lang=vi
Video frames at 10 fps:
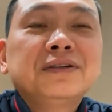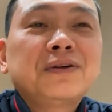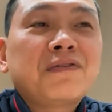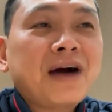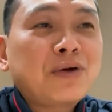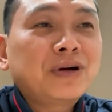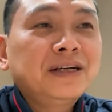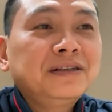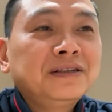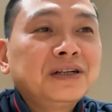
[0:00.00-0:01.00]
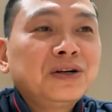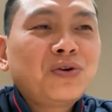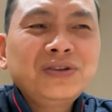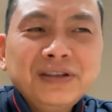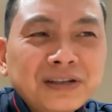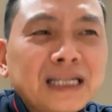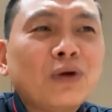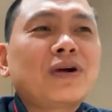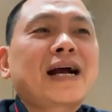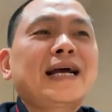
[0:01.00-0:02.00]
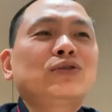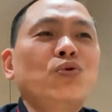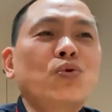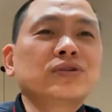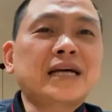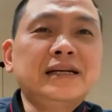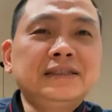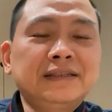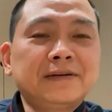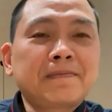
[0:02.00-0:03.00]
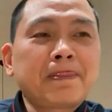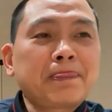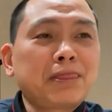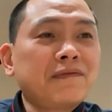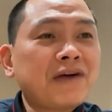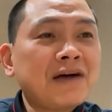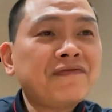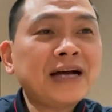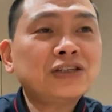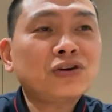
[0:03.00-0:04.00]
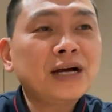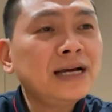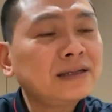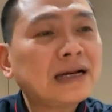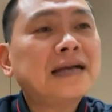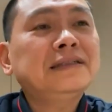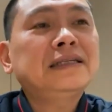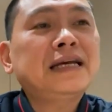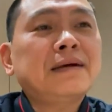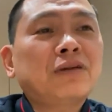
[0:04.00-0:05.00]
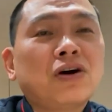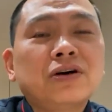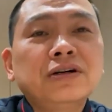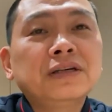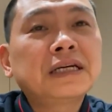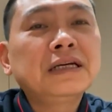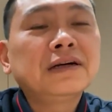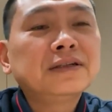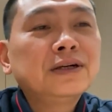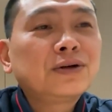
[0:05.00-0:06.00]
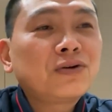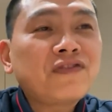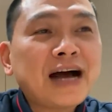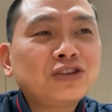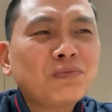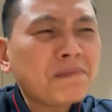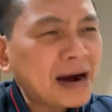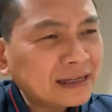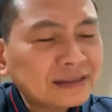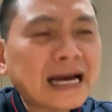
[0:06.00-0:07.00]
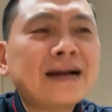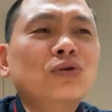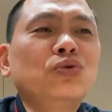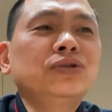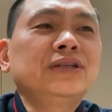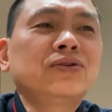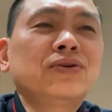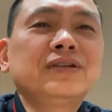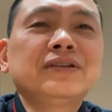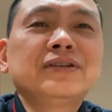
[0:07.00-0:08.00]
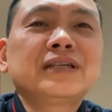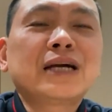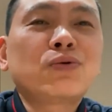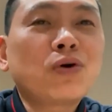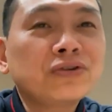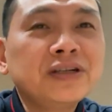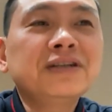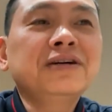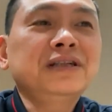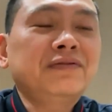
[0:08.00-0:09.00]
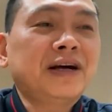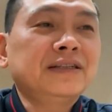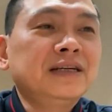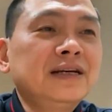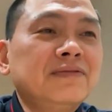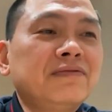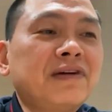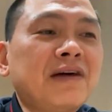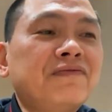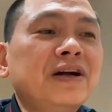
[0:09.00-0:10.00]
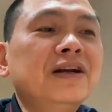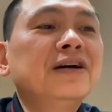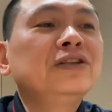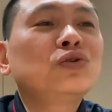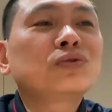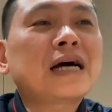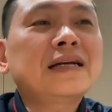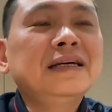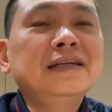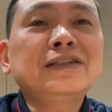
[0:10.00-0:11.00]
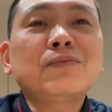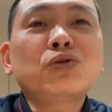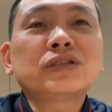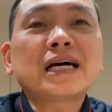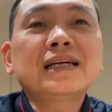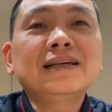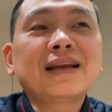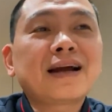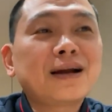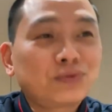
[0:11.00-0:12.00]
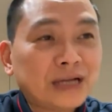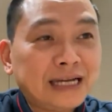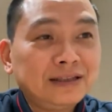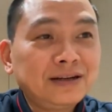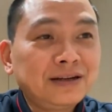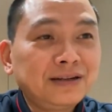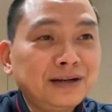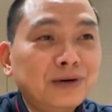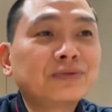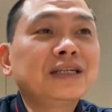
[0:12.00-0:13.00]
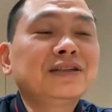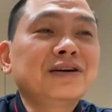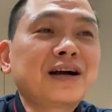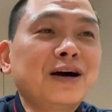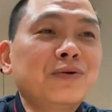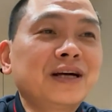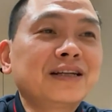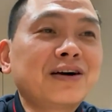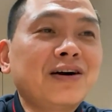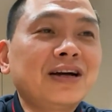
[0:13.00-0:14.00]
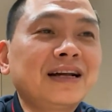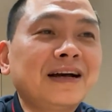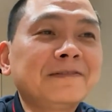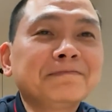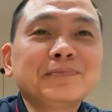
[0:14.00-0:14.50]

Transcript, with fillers: nó vào đấy, nó như kiểu là kẻ thù của gia đình ấy. Nó phá phách cho hết anh chị em nọ người kia, nó phá cho băng tàn lụi thì thôi. Đấy, cũng có những đứa như vậy. Và phần lớn chúng ta đến trong một gia đình là đồng thanh tương ứng, đồng khí tương cầu. Người ta gọi là